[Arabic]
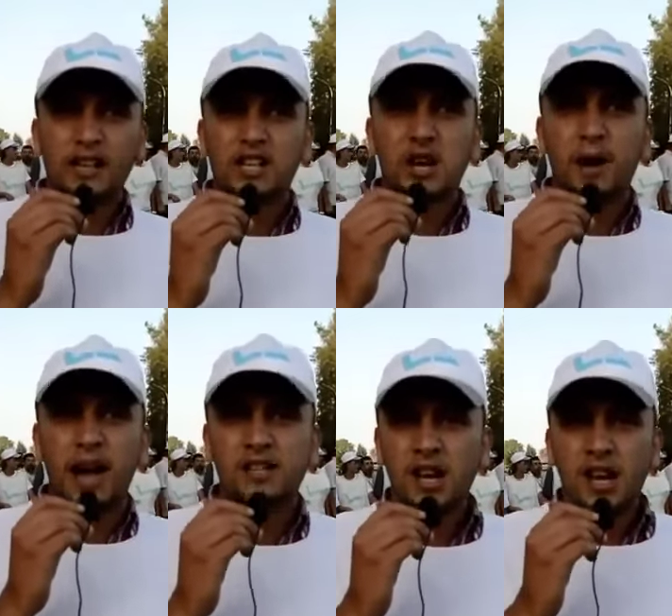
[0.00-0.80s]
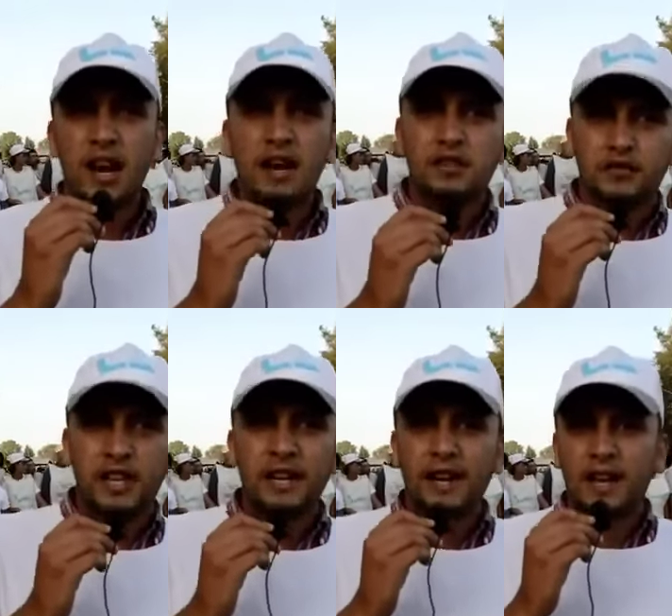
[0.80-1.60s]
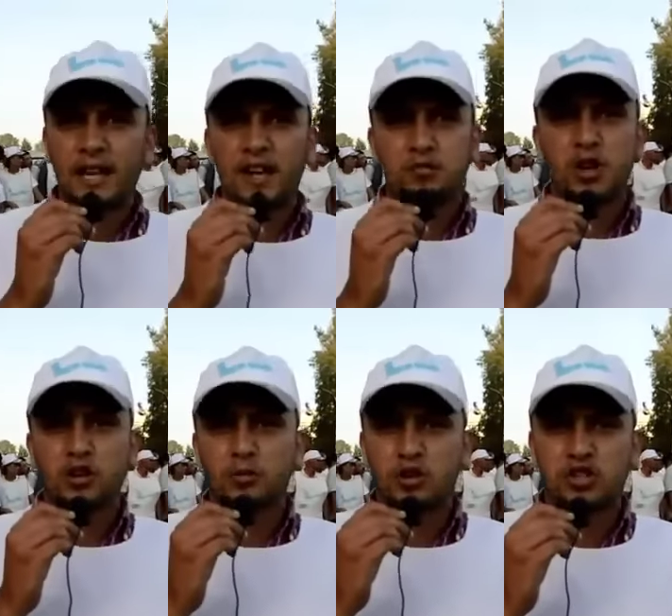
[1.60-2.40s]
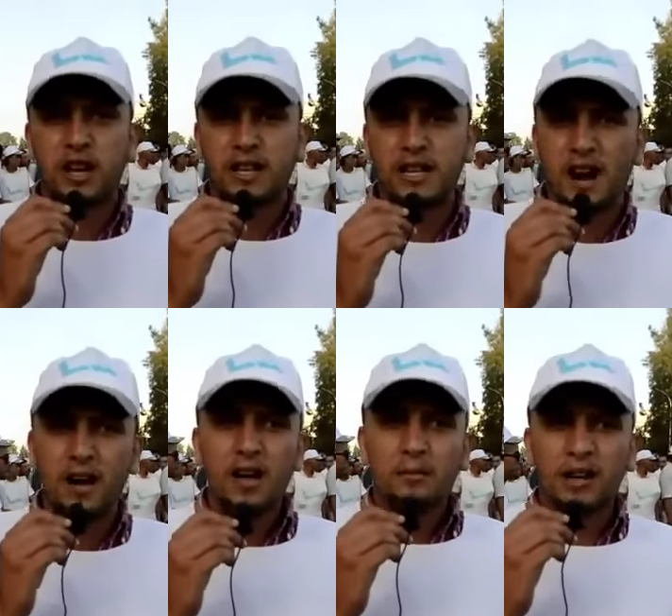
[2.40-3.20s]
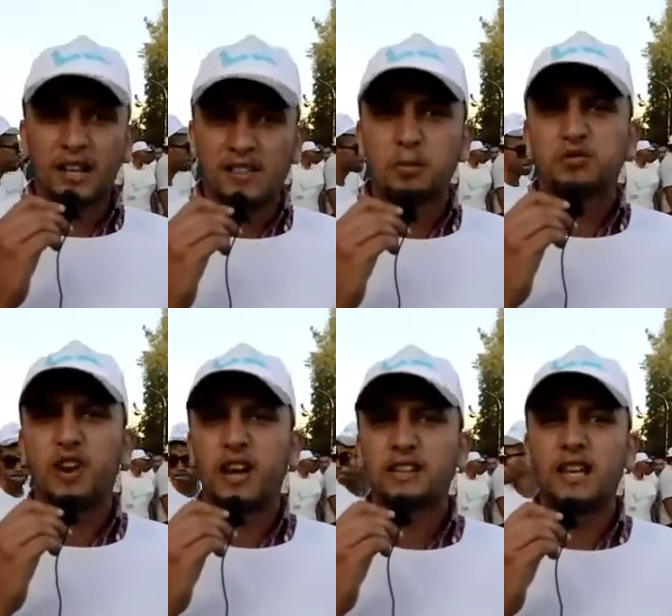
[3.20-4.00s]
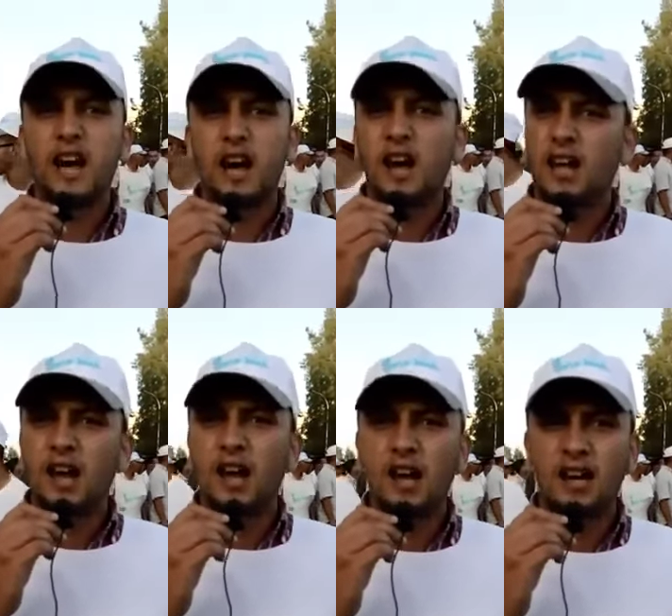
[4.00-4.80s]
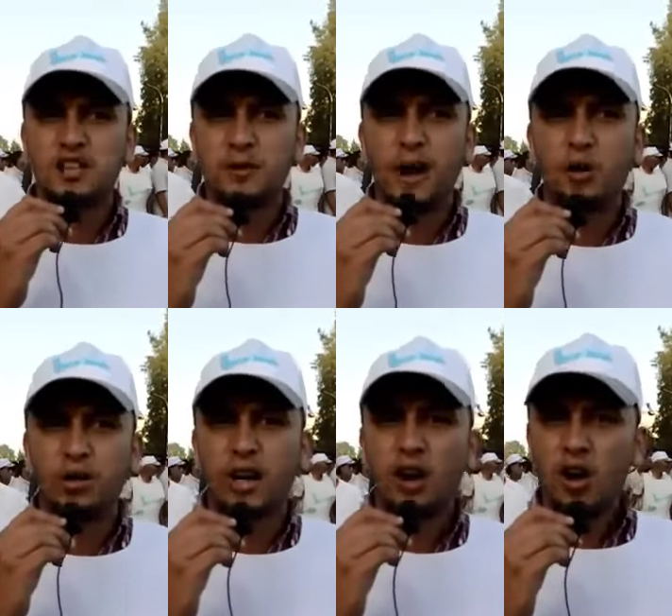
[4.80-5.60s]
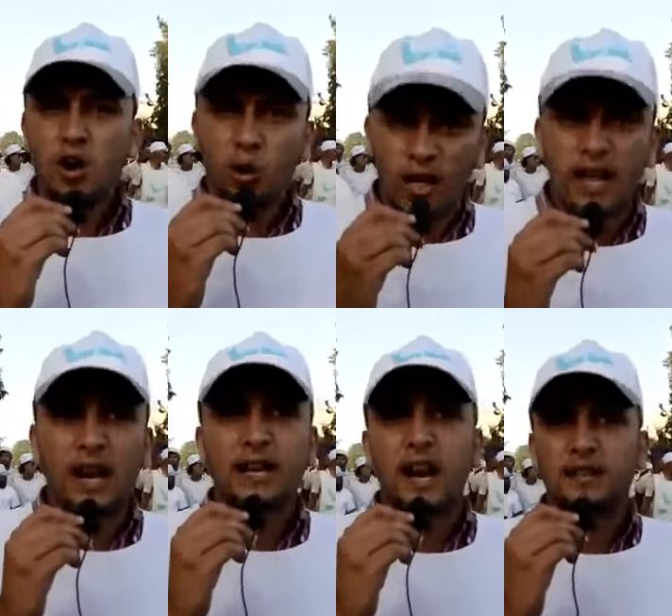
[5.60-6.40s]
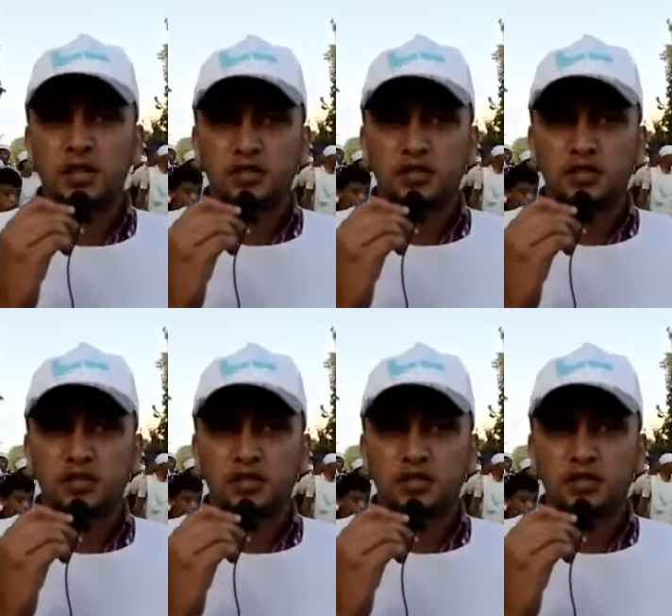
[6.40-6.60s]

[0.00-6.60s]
ديال الجماعات لان تفكيرنا احنا كحزب تقدم والاشتراكيه ما كينصبش فقط على على على جماعه وحده وكذلك هذا